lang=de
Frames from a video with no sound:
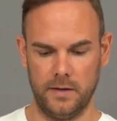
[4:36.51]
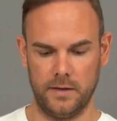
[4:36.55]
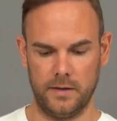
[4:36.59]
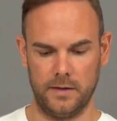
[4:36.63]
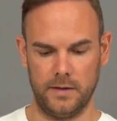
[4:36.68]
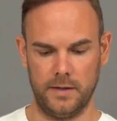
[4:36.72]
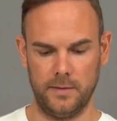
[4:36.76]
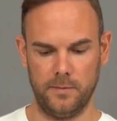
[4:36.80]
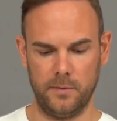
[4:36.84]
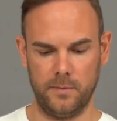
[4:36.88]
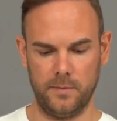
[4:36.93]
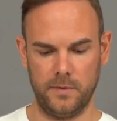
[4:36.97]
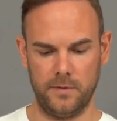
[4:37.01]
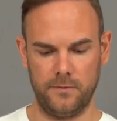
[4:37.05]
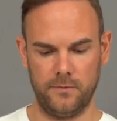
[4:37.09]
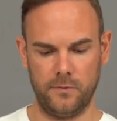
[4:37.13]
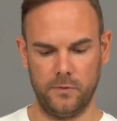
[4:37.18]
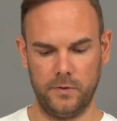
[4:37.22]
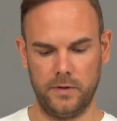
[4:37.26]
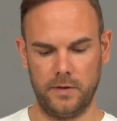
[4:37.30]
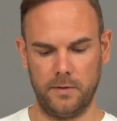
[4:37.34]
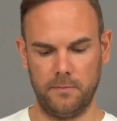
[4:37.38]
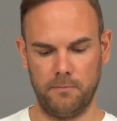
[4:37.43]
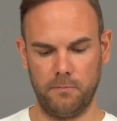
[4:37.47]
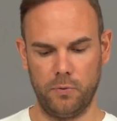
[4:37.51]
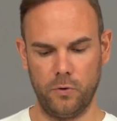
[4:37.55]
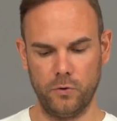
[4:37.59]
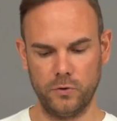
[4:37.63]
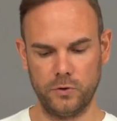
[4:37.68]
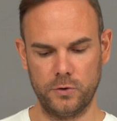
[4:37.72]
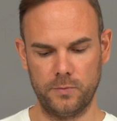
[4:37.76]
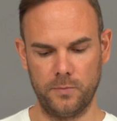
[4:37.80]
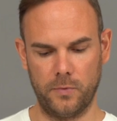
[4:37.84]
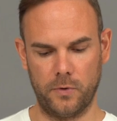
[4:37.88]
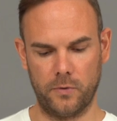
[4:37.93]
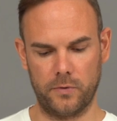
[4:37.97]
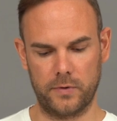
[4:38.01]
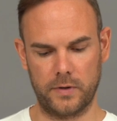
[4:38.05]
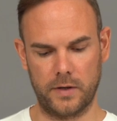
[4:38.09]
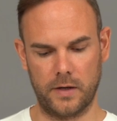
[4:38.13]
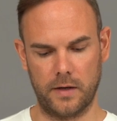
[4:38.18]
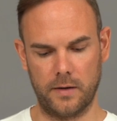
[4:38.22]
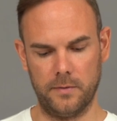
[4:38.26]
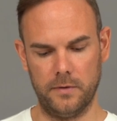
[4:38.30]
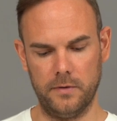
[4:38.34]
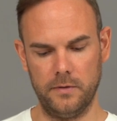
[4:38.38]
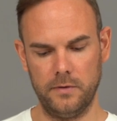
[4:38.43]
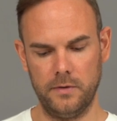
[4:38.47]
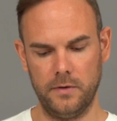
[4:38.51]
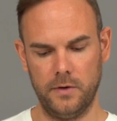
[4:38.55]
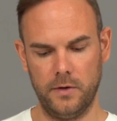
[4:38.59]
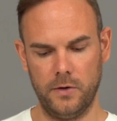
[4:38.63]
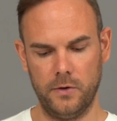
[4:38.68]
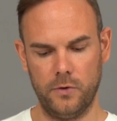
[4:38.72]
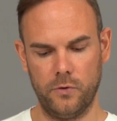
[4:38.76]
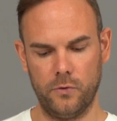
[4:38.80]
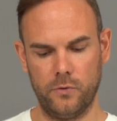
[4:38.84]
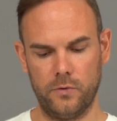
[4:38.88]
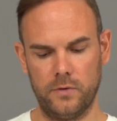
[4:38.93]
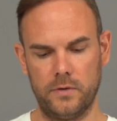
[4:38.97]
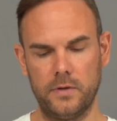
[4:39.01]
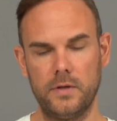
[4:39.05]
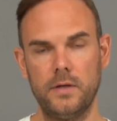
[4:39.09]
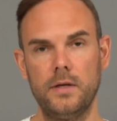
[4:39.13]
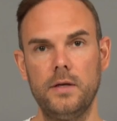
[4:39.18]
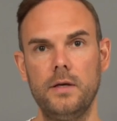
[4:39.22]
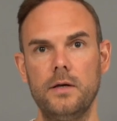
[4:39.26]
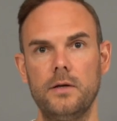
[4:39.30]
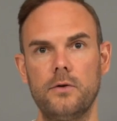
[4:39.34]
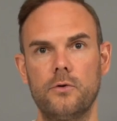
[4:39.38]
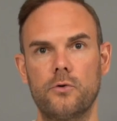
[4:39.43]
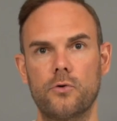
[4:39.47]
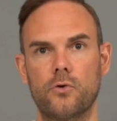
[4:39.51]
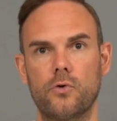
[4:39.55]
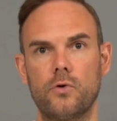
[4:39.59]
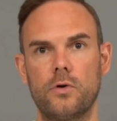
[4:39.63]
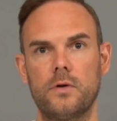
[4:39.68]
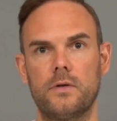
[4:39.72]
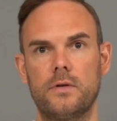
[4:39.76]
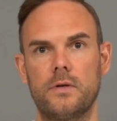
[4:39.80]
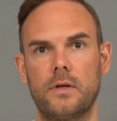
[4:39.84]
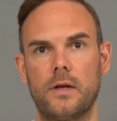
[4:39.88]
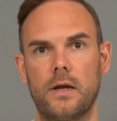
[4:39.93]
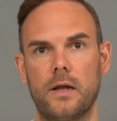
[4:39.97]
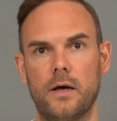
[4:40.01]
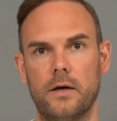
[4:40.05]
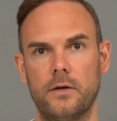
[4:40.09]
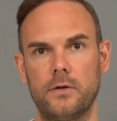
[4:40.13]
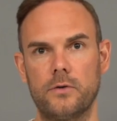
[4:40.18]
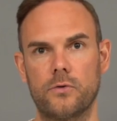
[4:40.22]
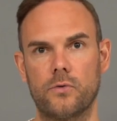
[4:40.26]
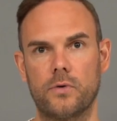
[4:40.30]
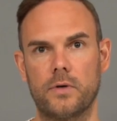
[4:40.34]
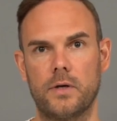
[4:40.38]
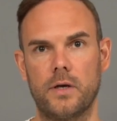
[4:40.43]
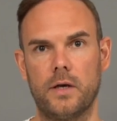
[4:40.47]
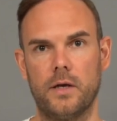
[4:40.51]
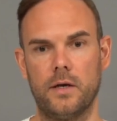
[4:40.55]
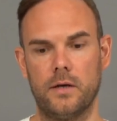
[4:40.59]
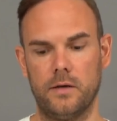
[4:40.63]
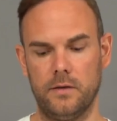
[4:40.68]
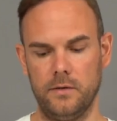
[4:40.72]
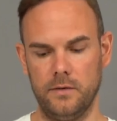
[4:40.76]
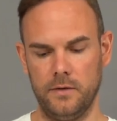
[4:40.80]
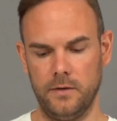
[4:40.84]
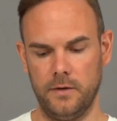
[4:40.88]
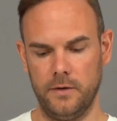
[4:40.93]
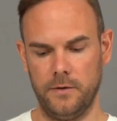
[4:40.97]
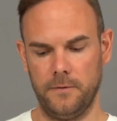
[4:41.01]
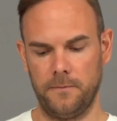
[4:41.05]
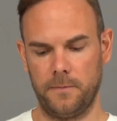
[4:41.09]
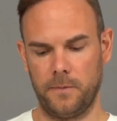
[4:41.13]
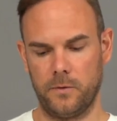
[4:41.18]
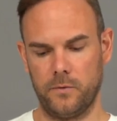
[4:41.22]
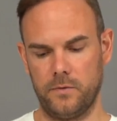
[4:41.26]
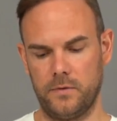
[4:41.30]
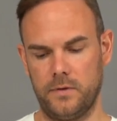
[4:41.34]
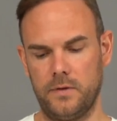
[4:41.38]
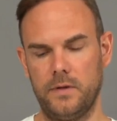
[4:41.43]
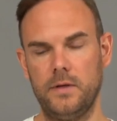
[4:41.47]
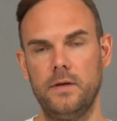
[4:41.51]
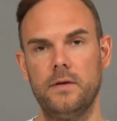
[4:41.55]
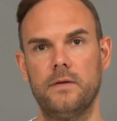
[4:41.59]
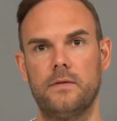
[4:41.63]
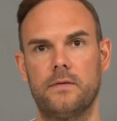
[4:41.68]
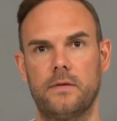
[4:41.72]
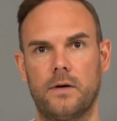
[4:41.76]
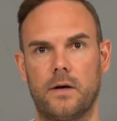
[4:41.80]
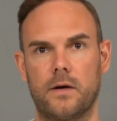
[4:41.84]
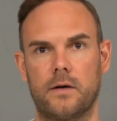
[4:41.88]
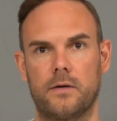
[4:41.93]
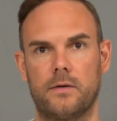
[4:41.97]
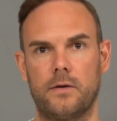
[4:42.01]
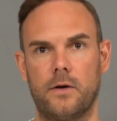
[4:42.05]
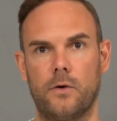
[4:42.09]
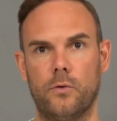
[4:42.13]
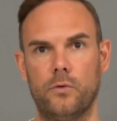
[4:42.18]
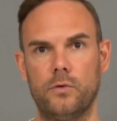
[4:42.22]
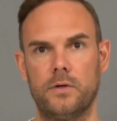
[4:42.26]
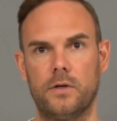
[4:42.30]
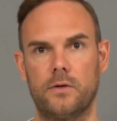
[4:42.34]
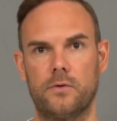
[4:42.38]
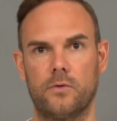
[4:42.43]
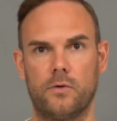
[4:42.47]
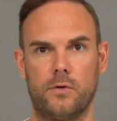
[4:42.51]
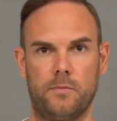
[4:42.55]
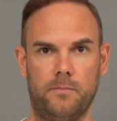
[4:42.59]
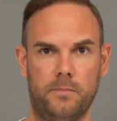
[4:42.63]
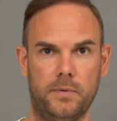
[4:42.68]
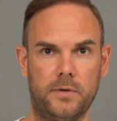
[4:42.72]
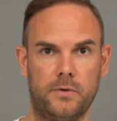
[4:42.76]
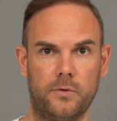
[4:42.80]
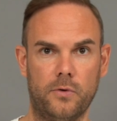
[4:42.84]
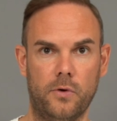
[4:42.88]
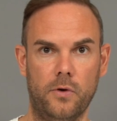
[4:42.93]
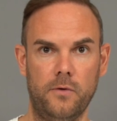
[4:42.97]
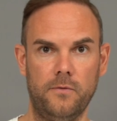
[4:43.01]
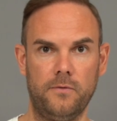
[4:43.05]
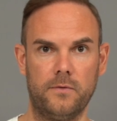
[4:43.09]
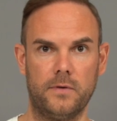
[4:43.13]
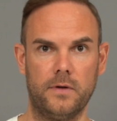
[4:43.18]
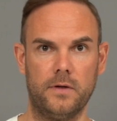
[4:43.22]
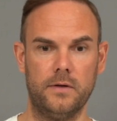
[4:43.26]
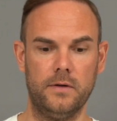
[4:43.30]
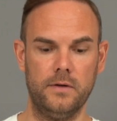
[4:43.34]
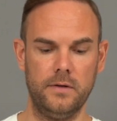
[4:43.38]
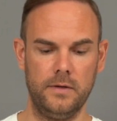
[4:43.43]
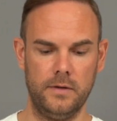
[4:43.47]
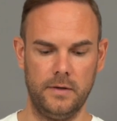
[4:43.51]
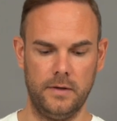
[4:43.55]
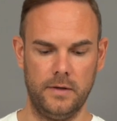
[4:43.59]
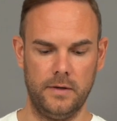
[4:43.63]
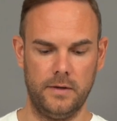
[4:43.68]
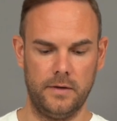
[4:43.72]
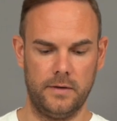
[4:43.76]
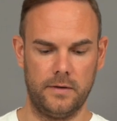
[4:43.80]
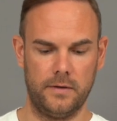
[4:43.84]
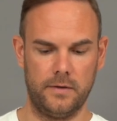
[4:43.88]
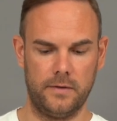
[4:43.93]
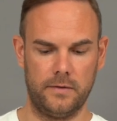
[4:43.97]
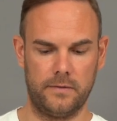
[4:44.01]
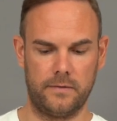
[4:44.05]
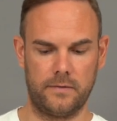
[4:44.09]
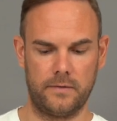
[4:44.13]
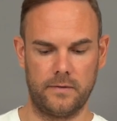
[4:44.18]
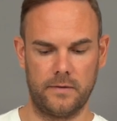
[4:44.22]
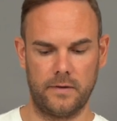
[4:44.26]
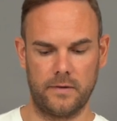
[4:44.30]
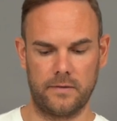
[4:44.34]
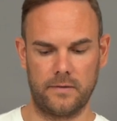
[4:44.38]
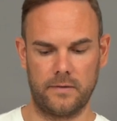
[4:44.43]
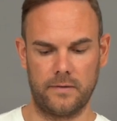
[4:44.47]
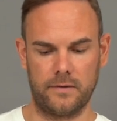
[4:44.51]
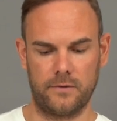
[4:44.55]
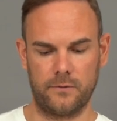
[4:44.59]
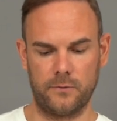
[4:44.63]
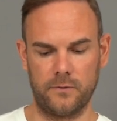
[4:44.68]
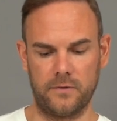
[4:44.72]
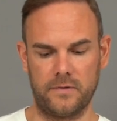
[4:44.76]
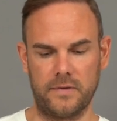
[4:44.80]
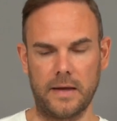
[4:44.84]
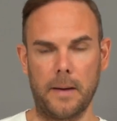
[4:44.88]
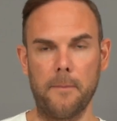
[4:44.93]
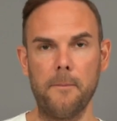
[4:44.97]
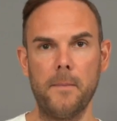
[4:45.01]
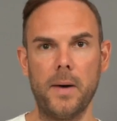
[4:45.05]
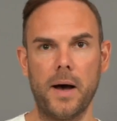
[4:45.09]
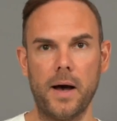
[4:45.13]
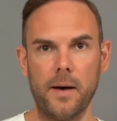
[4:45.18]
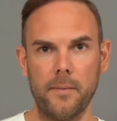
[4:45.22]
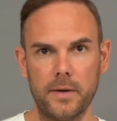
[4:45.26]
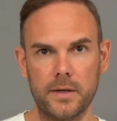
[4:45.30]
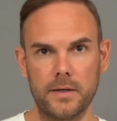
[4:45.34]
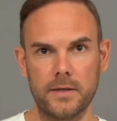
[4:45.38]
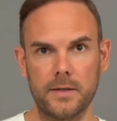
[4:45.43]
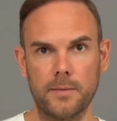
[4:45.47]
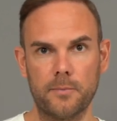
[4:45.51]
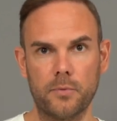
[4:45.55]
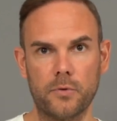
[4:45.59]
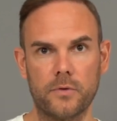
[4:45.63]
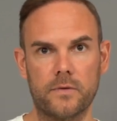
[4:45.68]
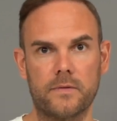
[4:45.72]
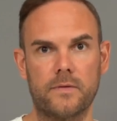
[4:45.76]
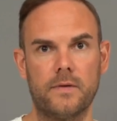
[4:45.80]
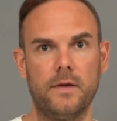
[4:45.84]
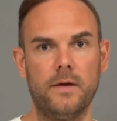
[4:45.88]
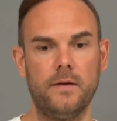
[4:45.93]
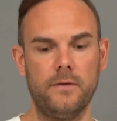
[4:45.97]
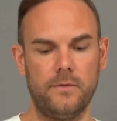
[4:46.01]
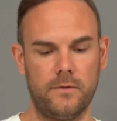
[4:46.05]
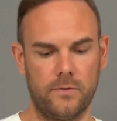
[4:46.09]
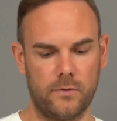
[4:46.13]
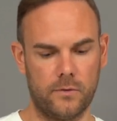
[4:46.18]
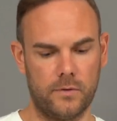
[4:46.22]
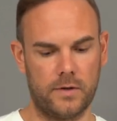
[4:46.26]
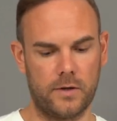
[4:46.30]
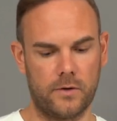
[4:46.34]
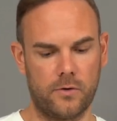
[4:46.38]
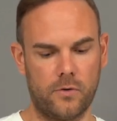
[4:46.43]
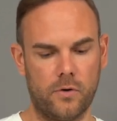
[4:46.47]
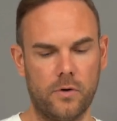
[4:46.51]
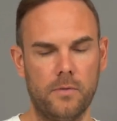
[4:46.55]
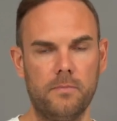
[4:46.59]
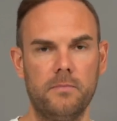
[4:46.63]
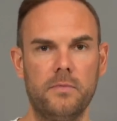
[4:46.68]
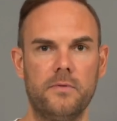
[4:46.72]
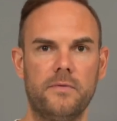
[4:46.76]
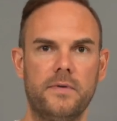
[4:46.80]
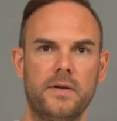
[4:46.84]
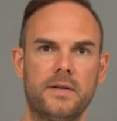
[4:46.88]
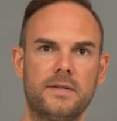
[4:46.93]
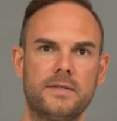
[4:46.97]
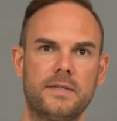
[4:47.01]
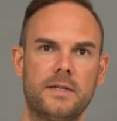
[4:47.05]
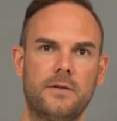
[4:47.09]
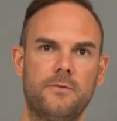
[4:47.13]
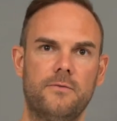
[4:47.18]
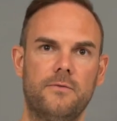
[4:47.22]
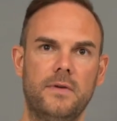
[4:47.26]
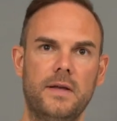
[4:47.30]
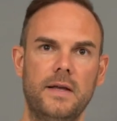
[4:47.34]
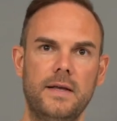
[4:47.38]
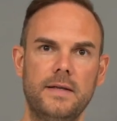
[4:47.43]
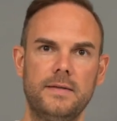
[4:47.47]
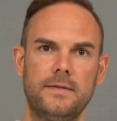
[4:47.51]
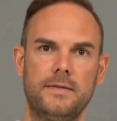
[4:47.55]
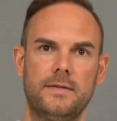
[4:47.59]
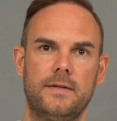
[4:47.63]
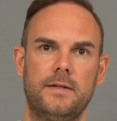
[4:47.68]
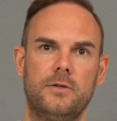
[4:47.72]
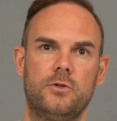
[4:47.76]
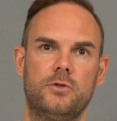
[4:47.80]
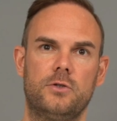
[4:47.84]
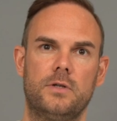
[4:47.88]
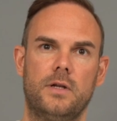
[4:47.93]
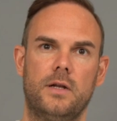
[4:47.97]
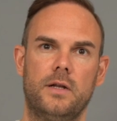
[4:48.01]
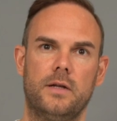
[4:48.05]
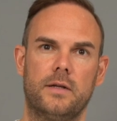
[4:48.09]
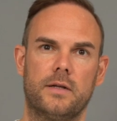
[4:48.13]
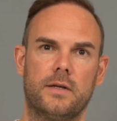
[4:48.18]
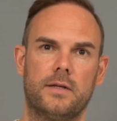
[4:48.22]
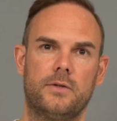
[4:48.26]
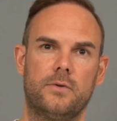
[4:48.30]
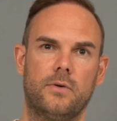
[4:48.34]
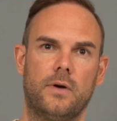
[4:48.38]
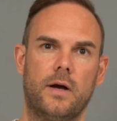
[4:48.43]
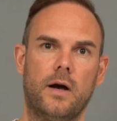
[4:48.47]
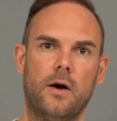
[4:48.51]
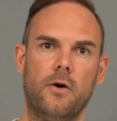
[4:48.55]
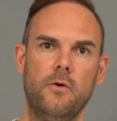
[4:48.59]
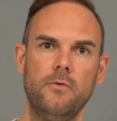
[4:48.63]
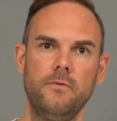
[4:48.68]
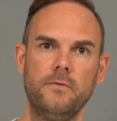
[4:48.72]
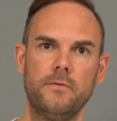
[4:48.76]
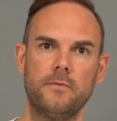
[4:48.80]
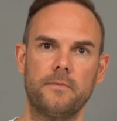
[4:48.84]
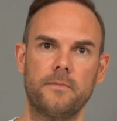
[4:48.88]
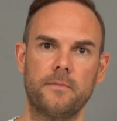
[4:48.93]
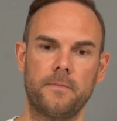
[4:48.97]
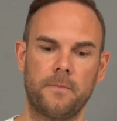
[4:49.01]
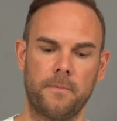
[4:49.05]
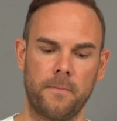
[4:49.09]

In dem Moment, wo ich den Push-Mode habe und hier drückt der Ladedruck gegen und hier sagt der Unterdruck bitte öffnen, ist das ein zusammenarbeitender Prozess und der Kolben bewegt sich wesentlich schneller in Richtung auf.